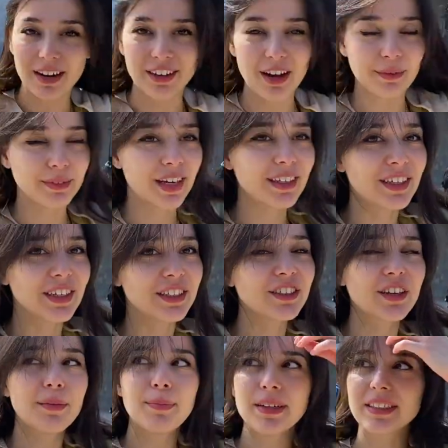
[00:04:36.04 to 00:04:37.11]
arkamda
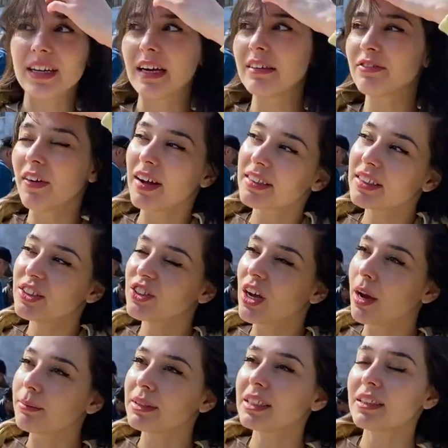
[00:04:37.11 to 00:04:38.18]
arkadaşlar. Pazar Fatih
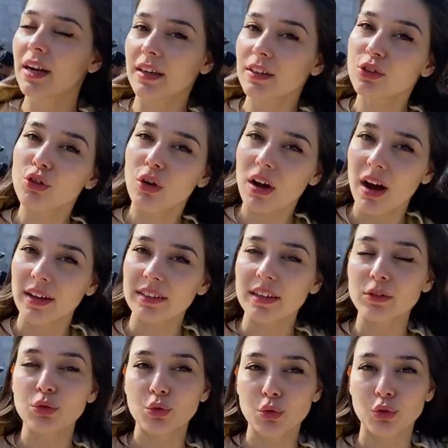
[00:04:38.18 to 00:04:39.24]
Camii'nin arka sokağında
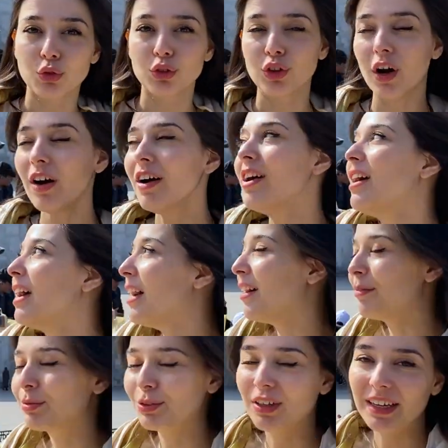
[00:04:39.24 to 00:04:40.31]
kuruluyor.
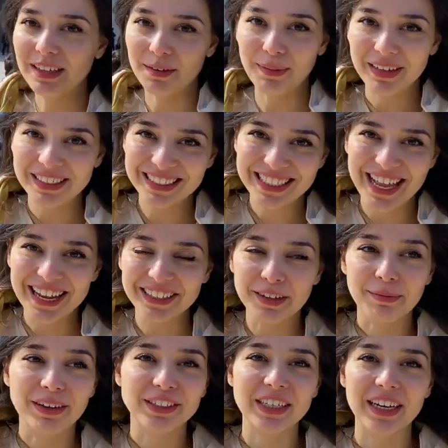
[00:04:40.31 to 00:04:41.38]
Ee, buradan yaba, izleyen
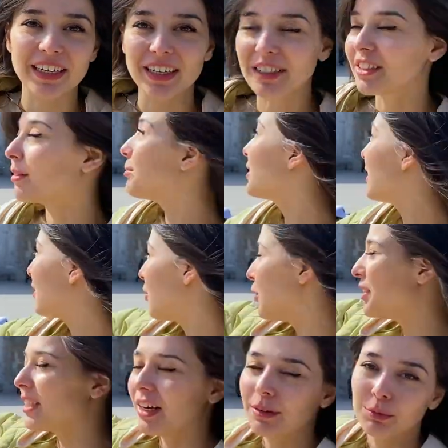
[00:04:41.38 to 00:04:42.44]
yabancı arkadaşlarımıza
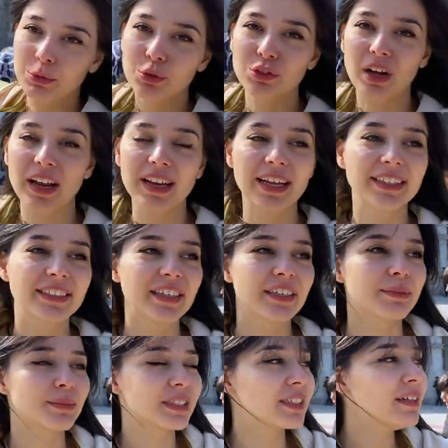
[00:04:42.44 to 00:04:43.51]
gösterelim güzel
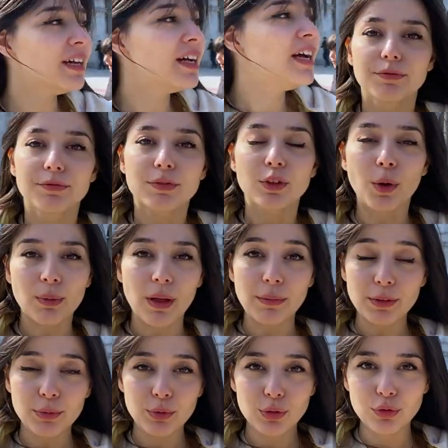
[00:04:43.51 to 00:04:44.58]
eserimizi.
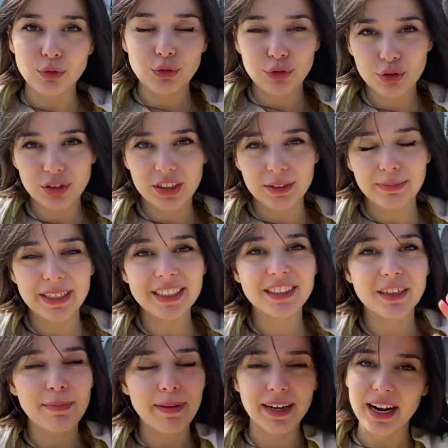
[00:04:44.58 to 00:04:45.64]
Toplamda bugün 345
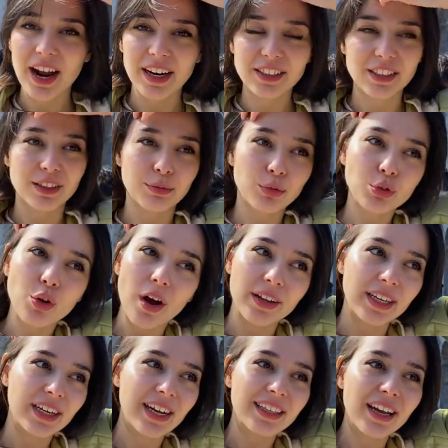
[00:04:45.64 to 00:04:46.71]
lira para harcadım şu
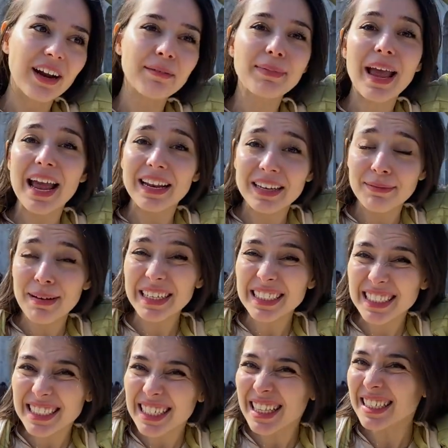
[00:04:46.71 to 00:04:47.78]
ana kadar. Bir
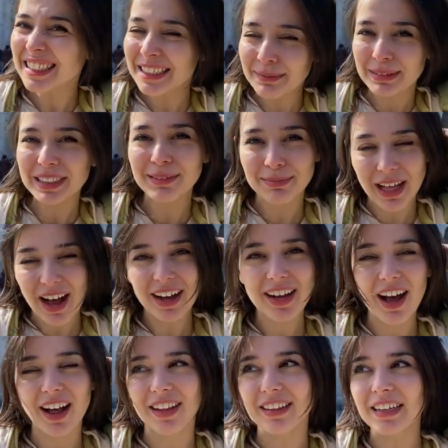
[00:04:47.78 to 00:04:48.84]
55 liralık limitim daha
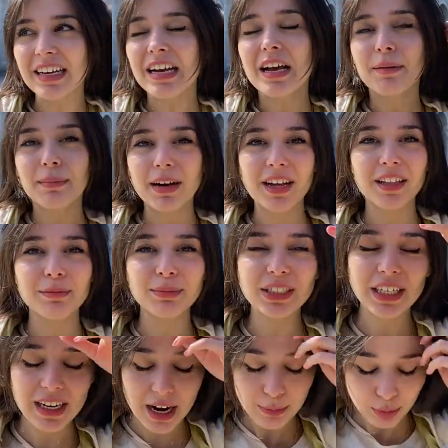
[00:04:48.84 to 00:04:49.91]
kaldı. Bakalım bir şeyler